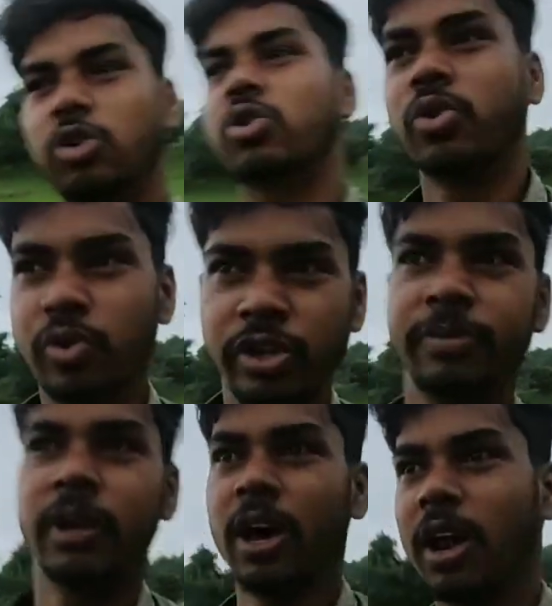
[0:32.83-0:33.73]
वीडियो क्यों
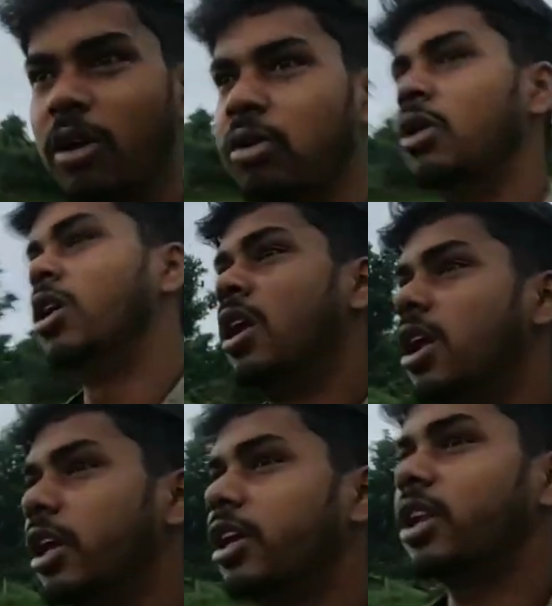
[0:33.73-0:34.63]
नहीं बना रहा हूँ
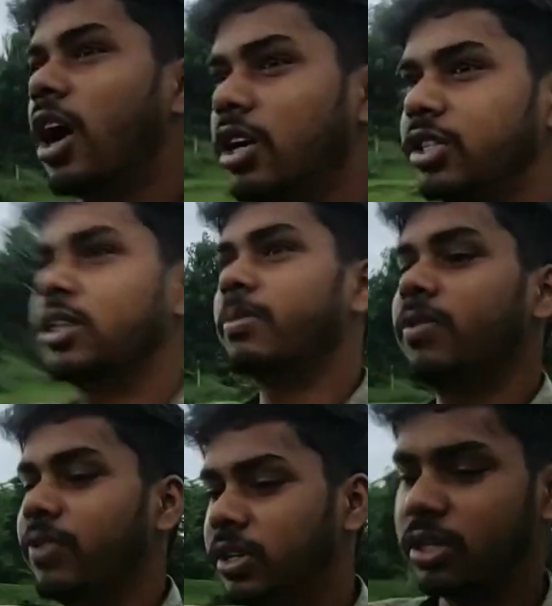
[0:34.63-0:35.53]
लेकिन आज से
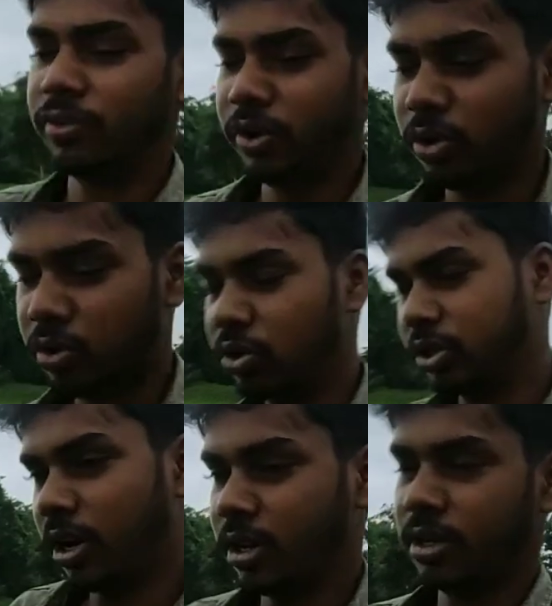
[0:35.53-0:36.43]
मैं फिर से वीडियो को
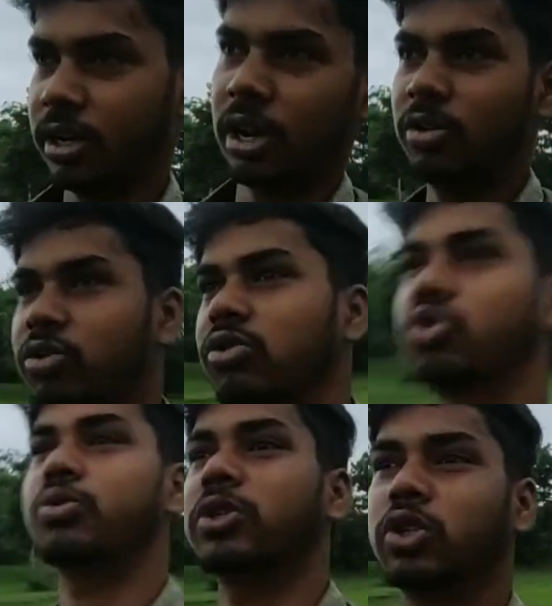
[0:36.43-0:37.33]
स्टार्ट कर रहा हूँ तो
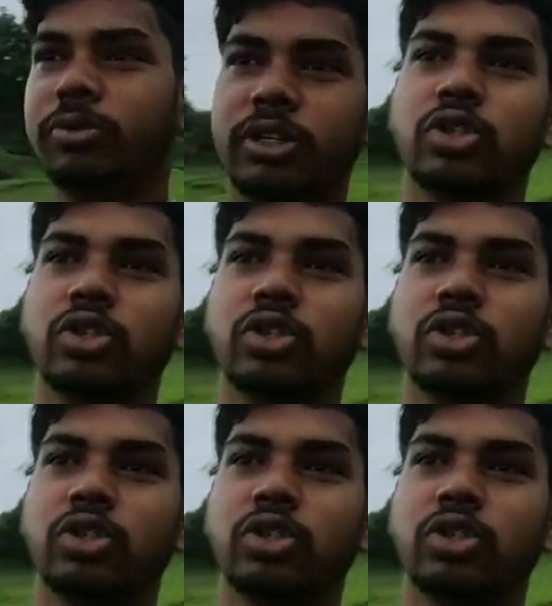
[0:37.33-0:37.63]
सुबह सुबह